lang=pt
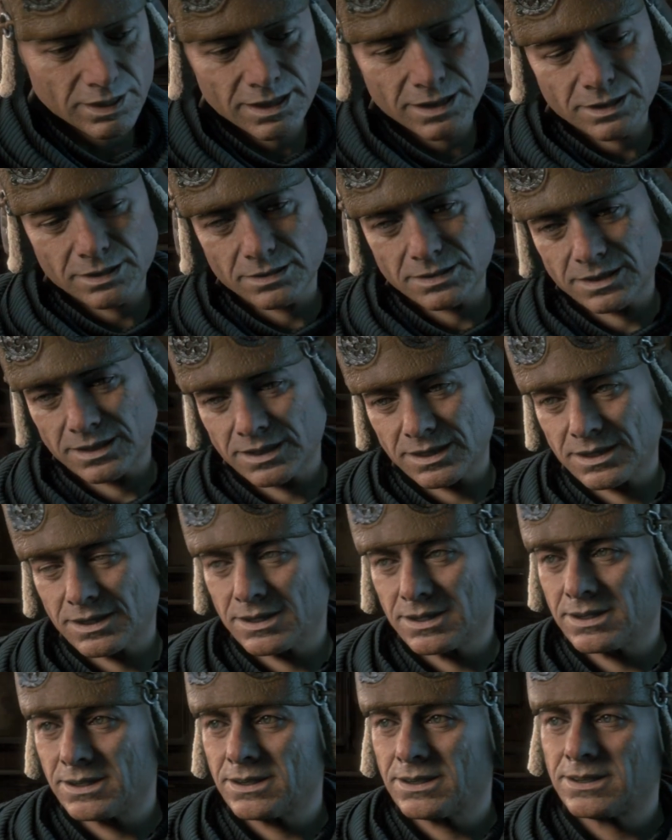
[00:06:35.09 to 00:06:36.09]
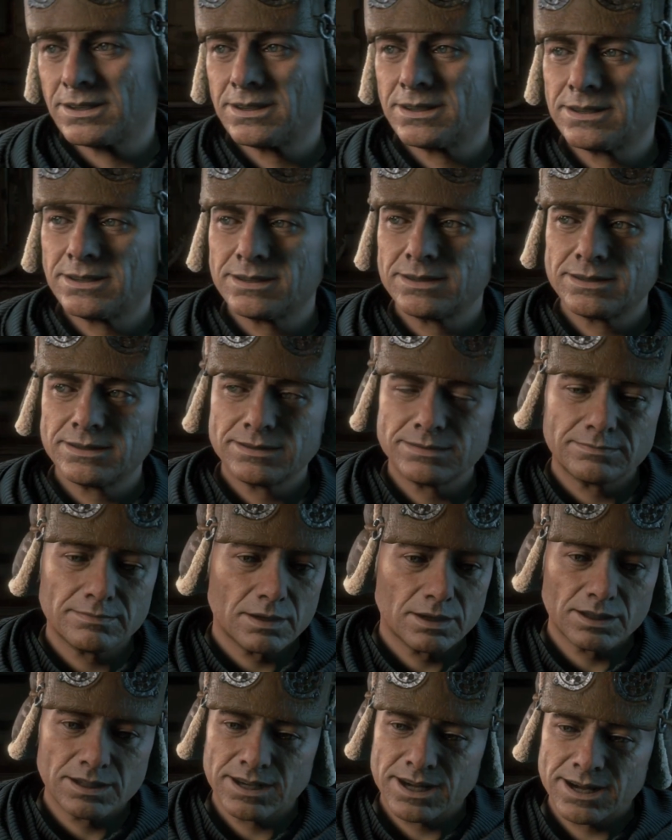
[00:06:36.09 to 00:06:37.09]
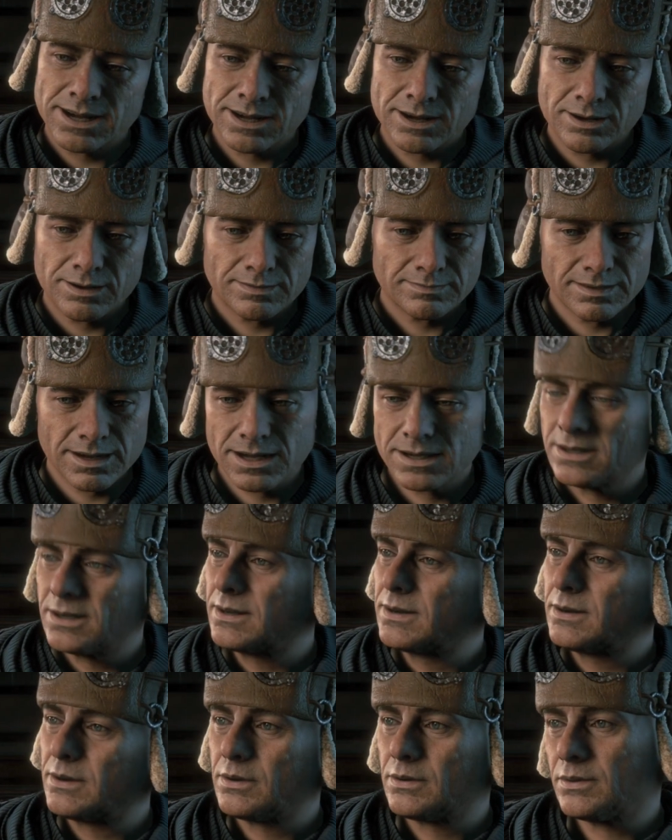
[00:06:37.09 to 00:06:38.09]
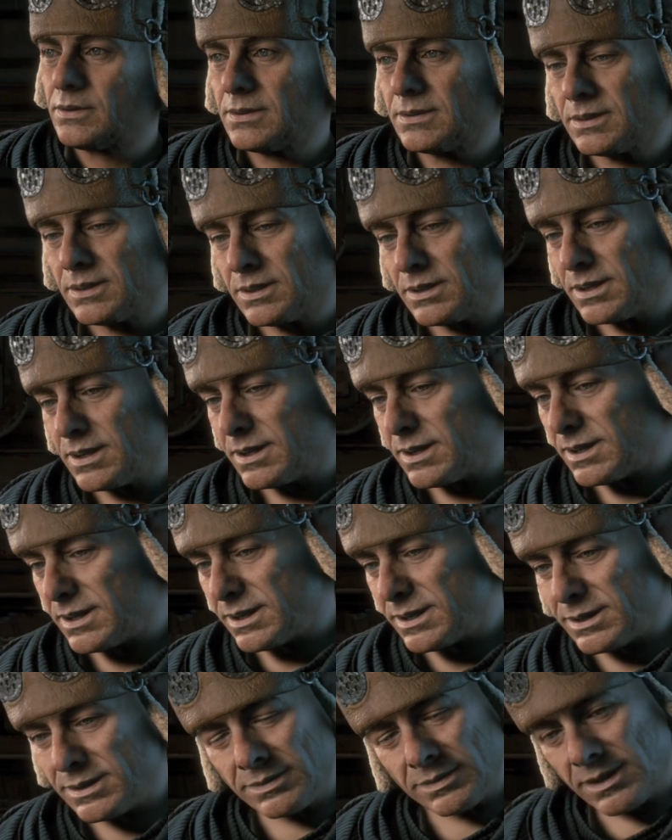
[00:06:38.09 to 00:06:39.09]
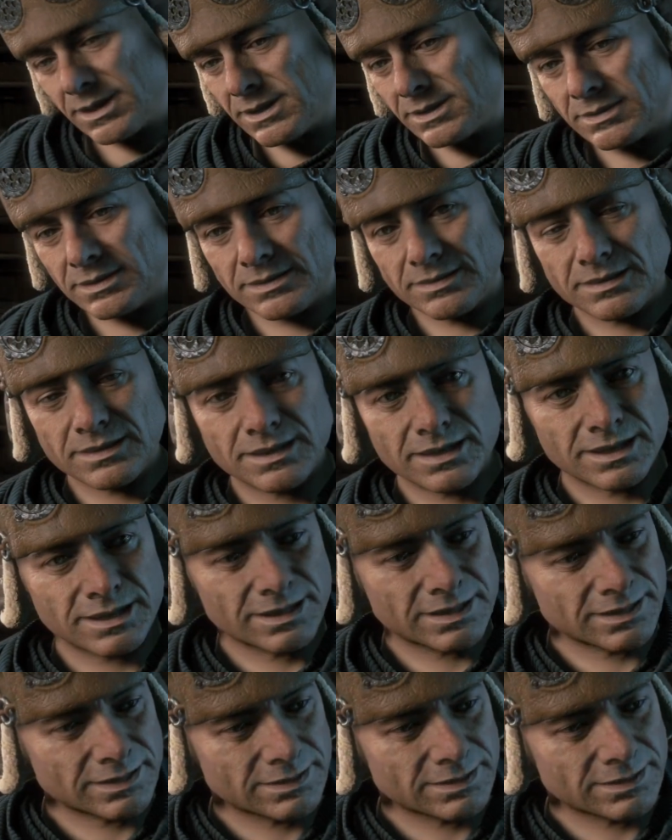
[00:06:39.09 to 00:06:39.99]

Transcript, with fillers: Ah tanto quanto qualquer coisa dos antigos. Na verdade...